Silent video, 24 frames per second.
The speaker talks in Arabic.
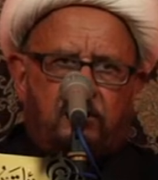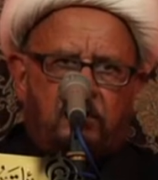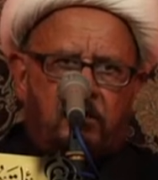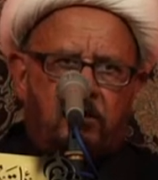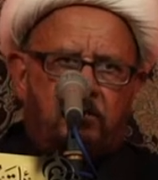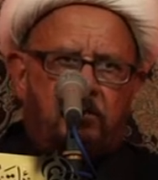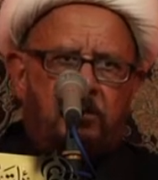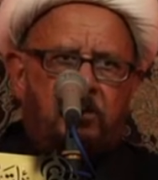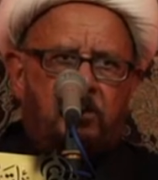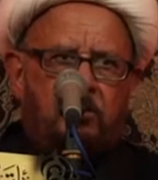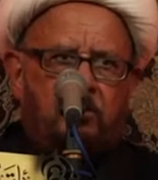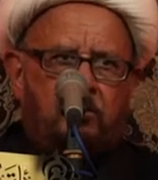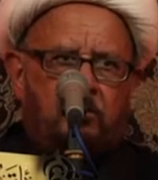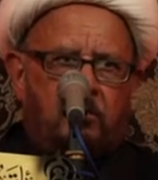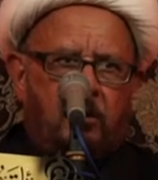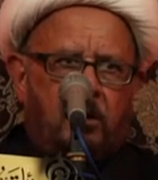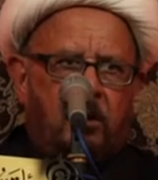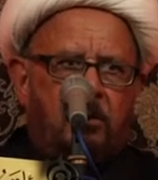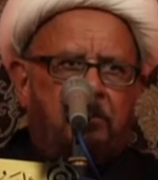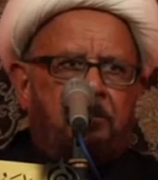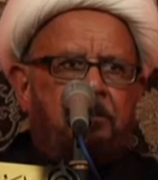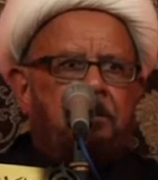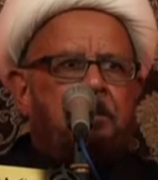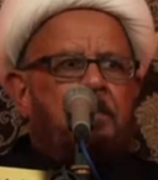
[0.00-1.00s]

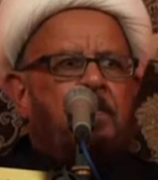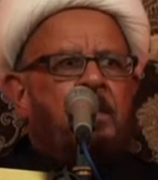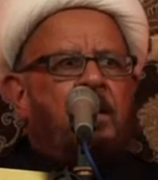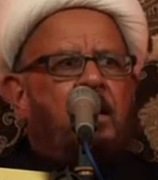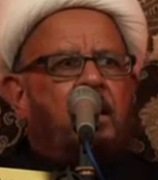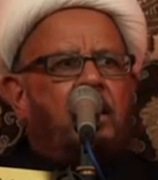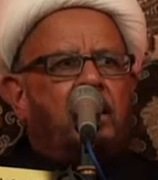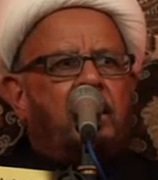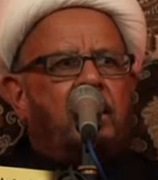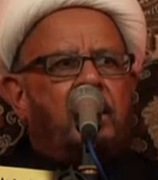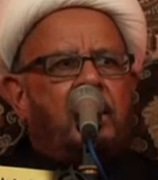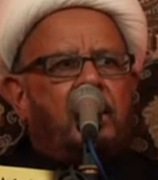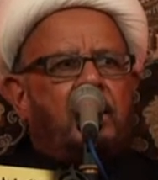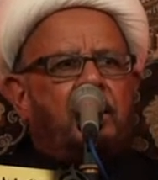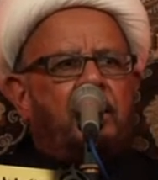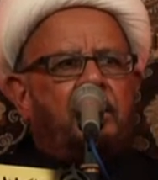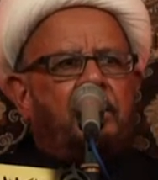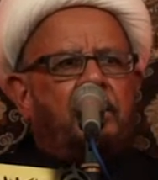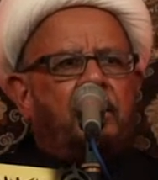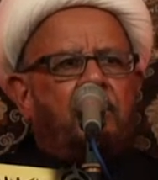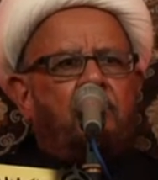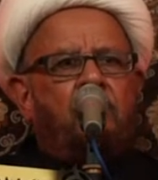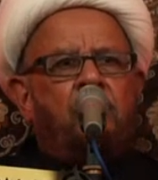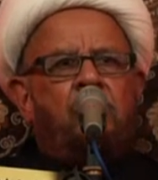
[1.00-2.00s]
المشروعه
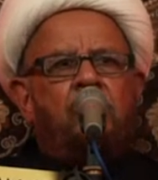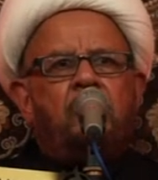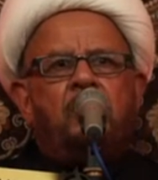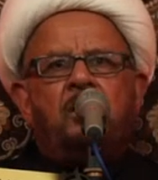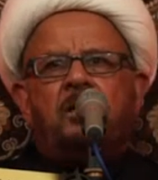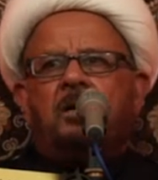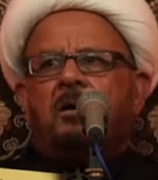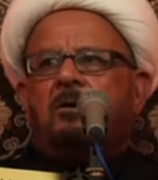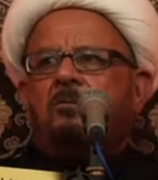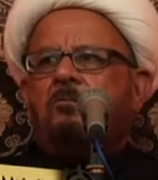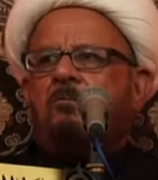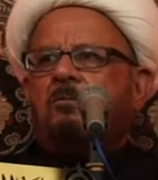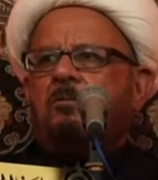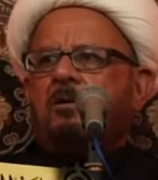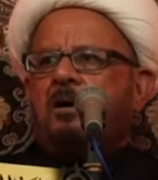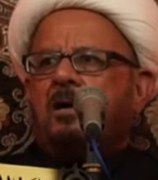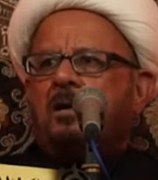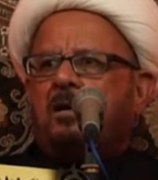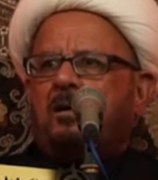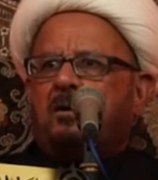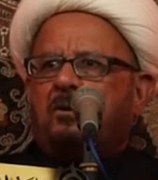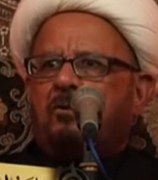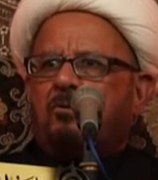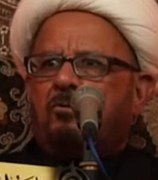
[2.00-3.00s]
النوع
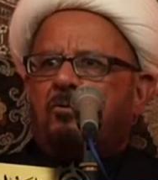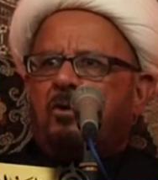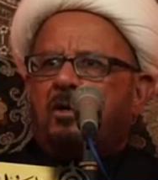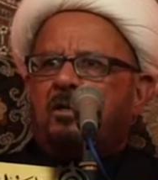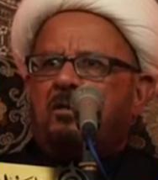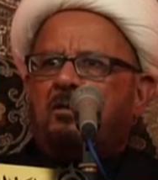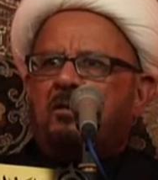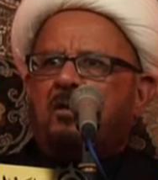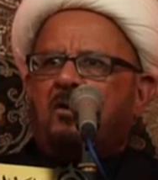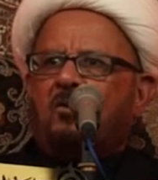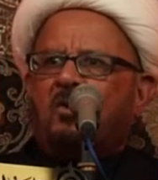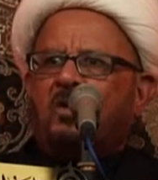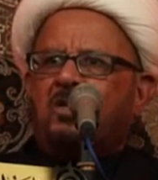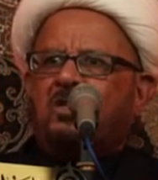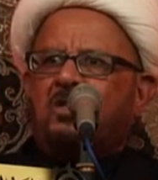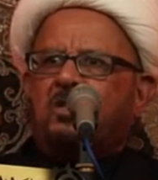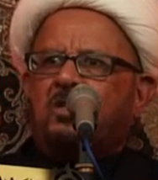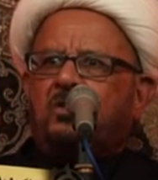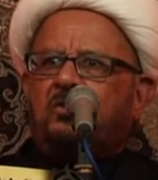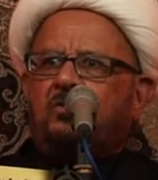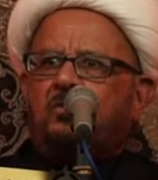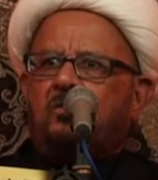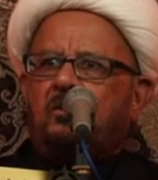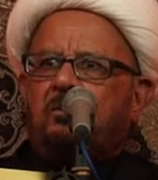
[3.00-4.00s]
الاول هو
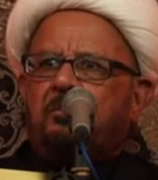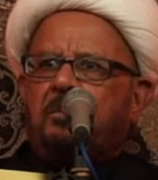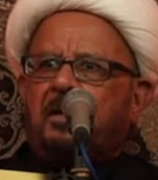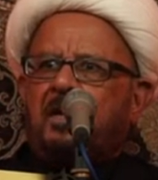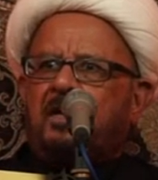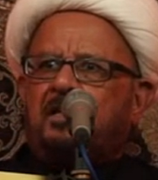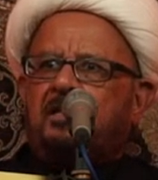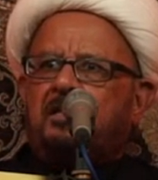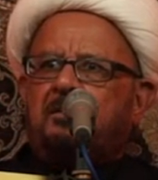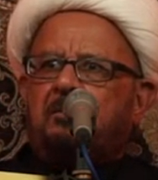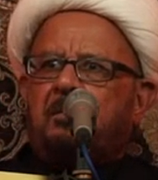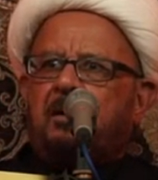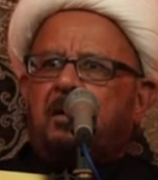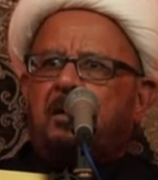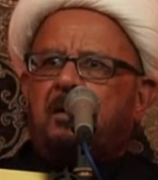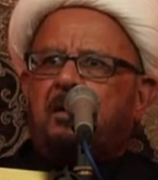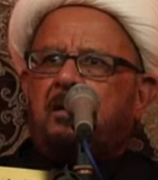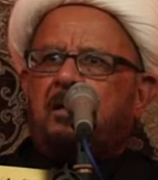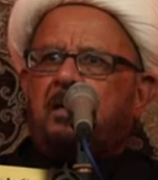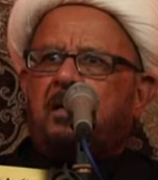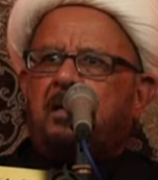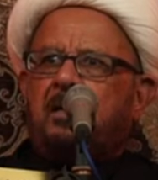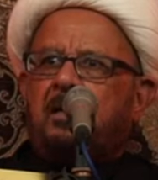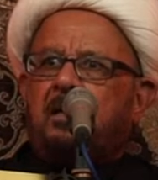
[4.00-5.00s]
التوسل
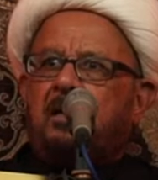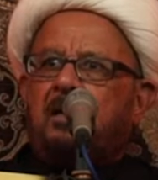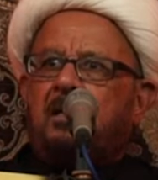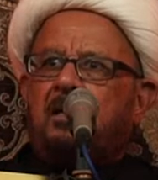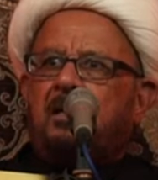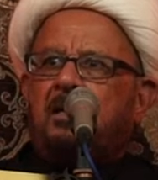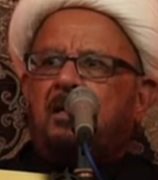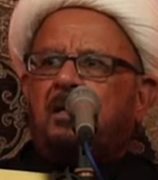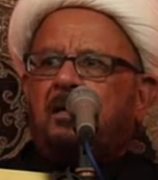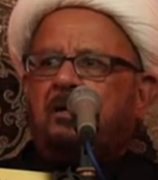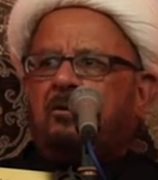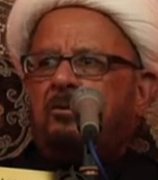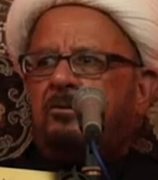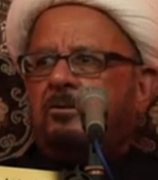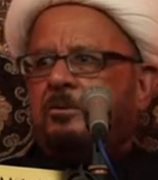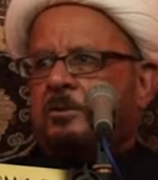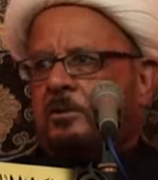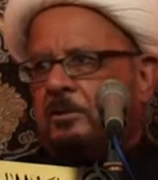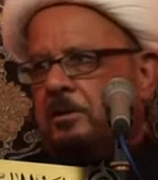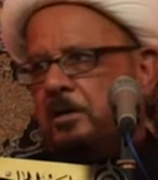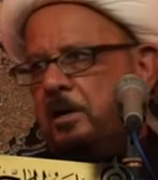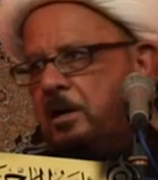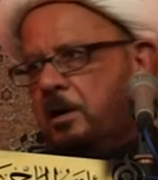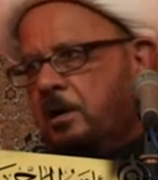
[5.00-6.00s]
باسماء الله
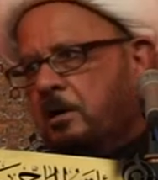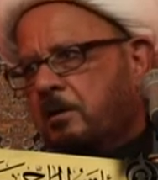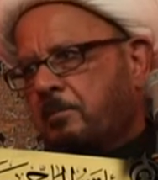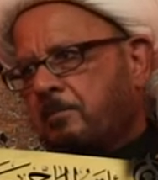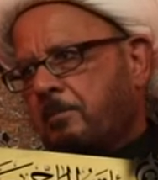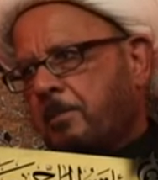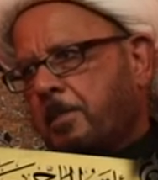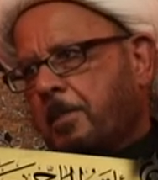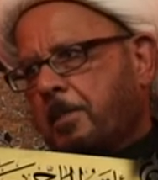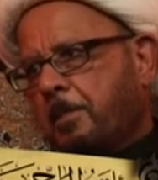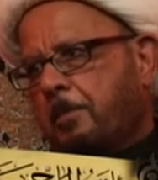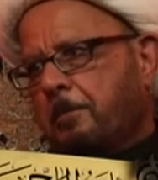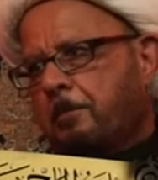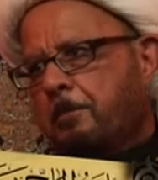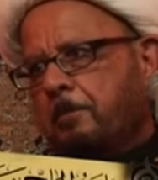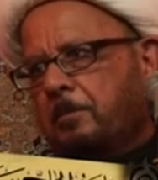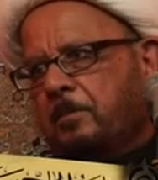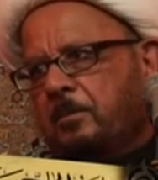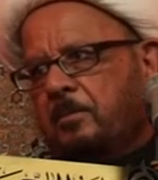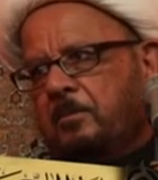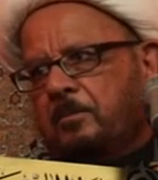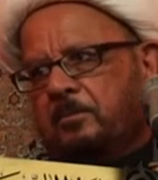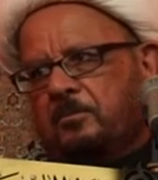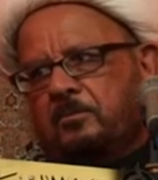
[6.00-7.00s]
الحسنى
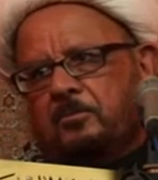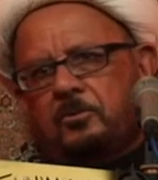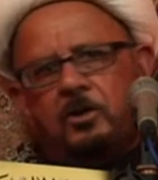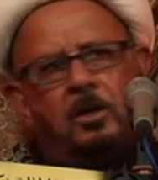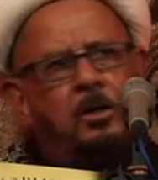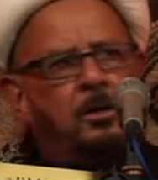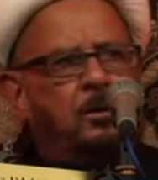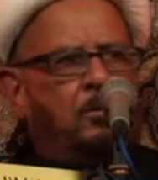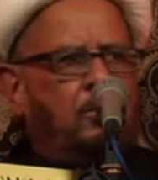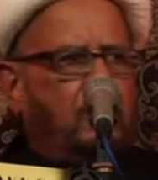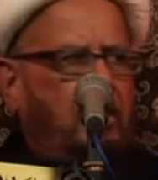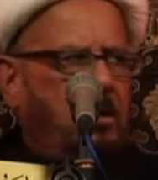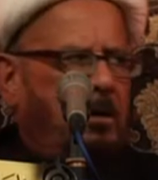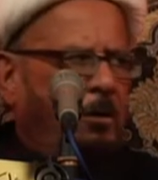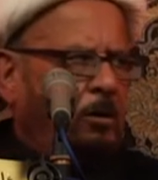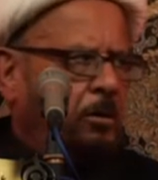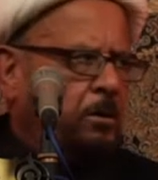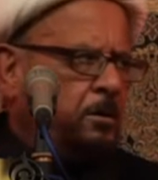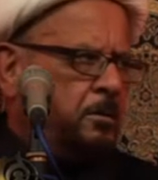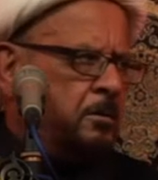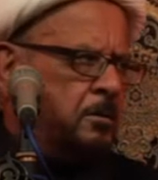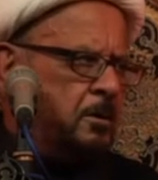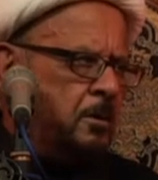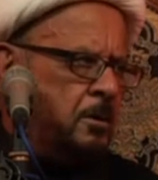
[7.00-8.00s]
جل
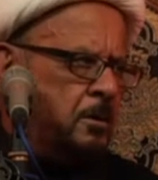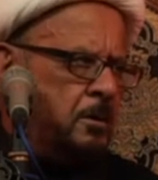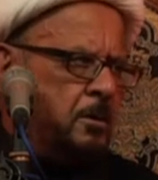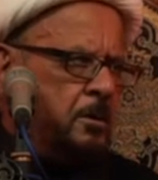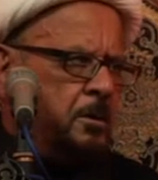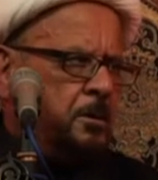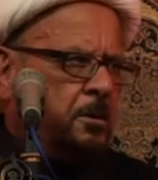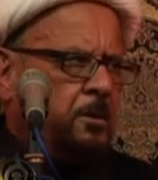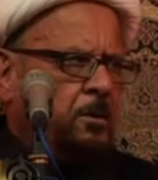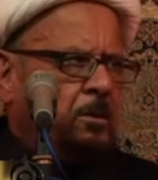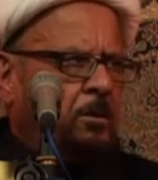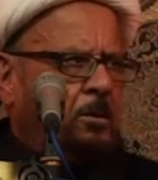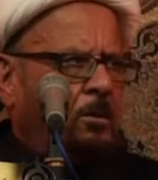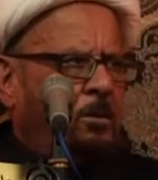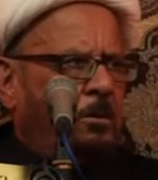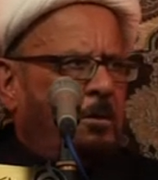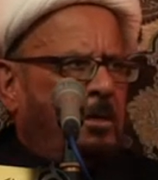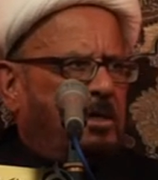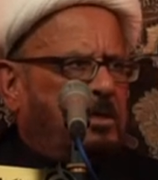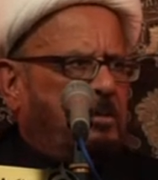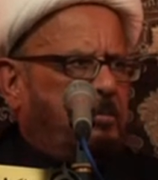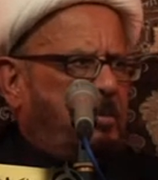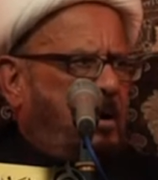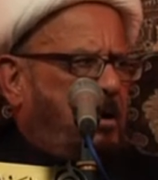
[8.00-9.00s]
وعلا
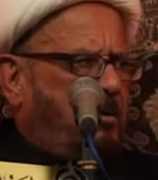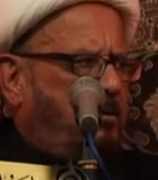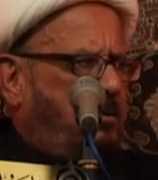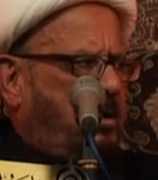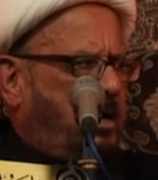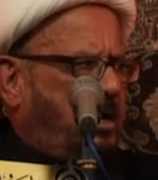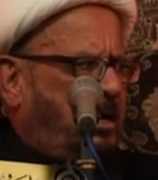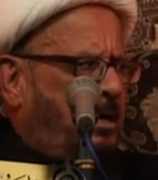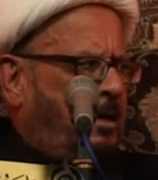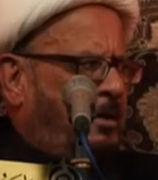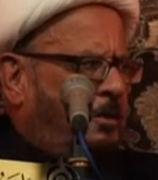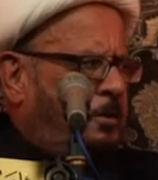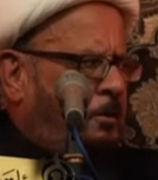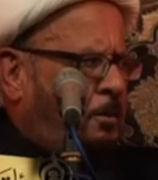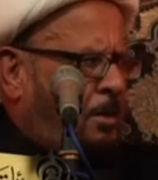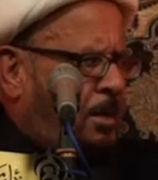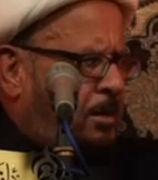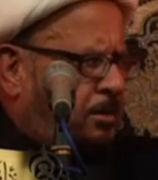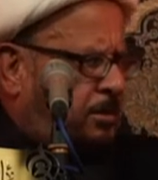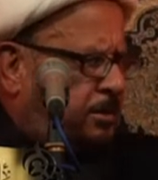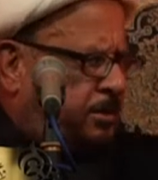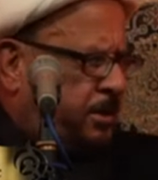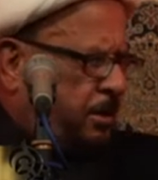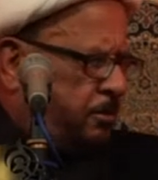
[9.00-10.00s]
أسماء الله
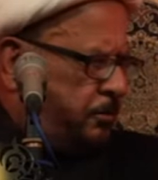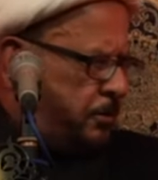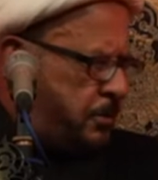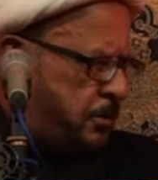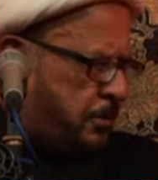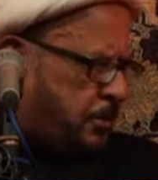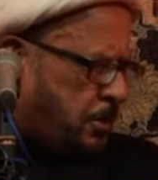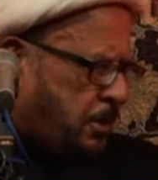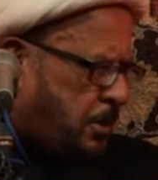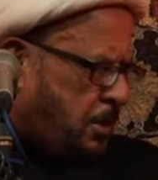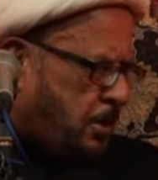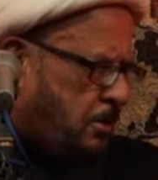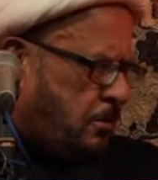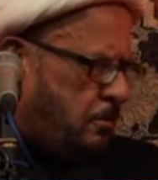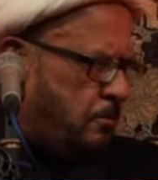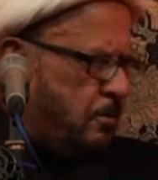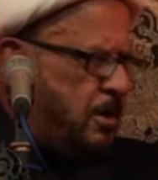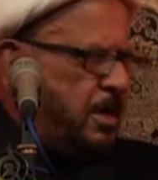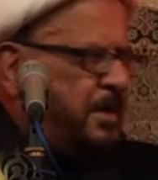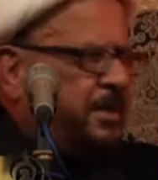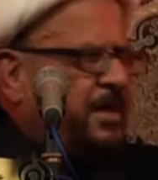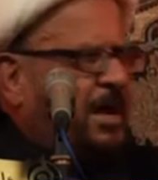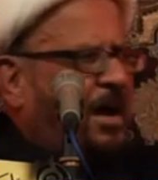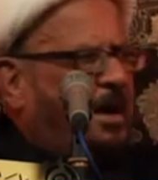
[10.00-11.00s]
الحسنى تسعة وتسعين
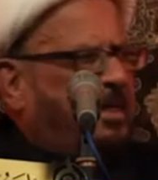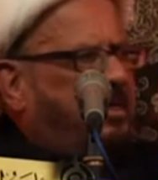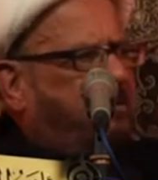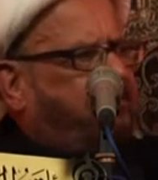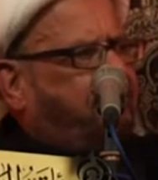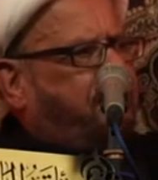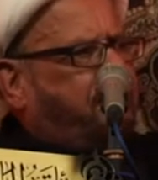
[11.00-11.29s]
وإذا أضفت